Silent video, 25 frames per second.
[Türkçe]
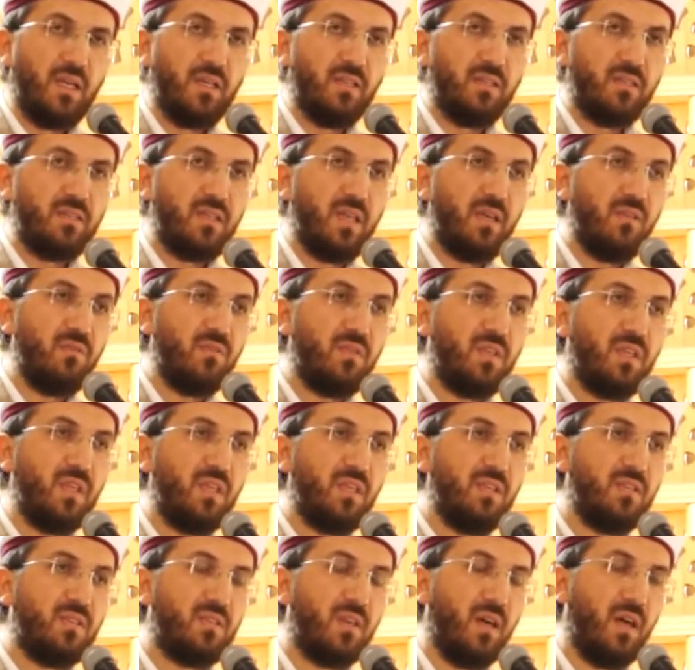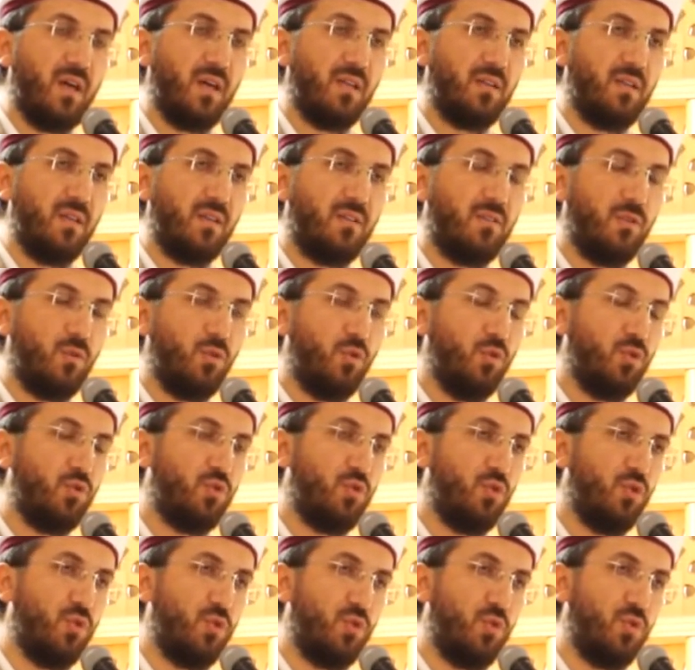Zevki, saadeti,
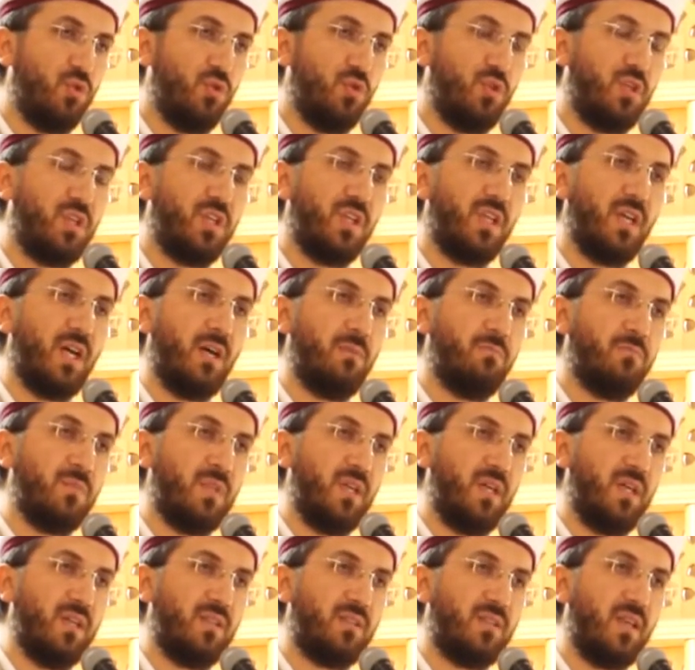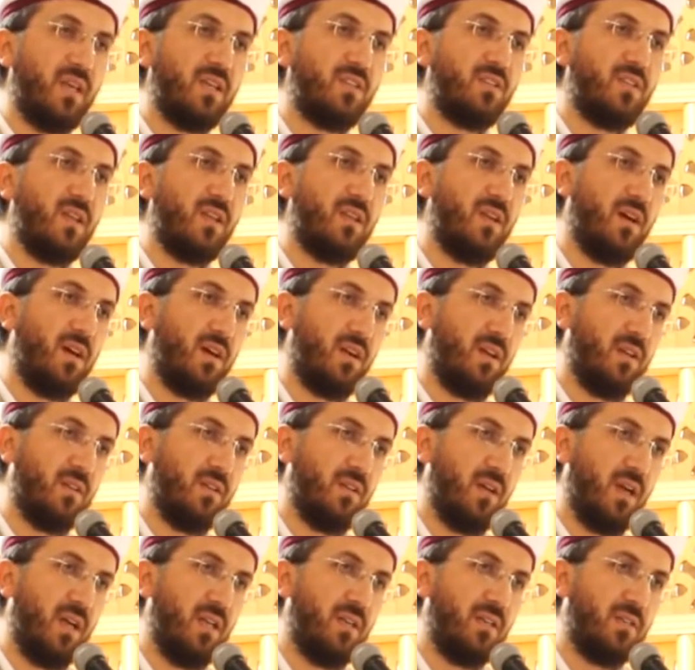huzuru kıyamda, secdede
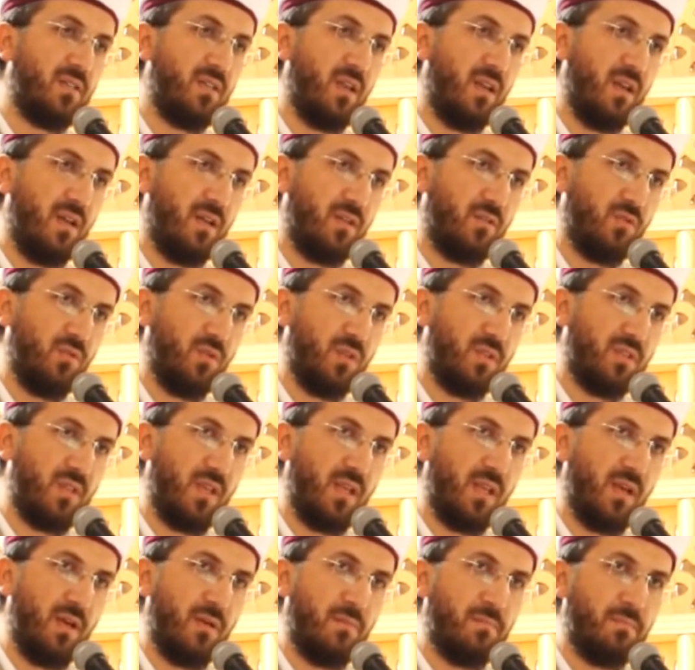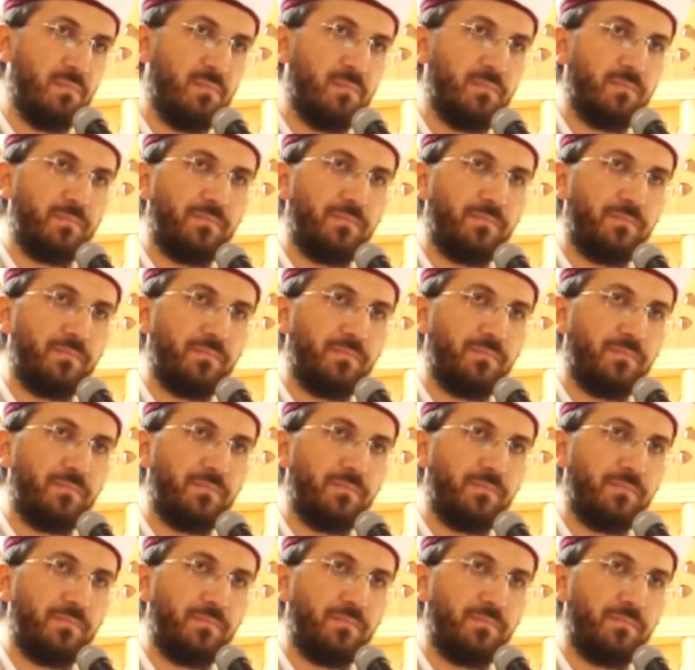aradı aleyhissalatu vesselam.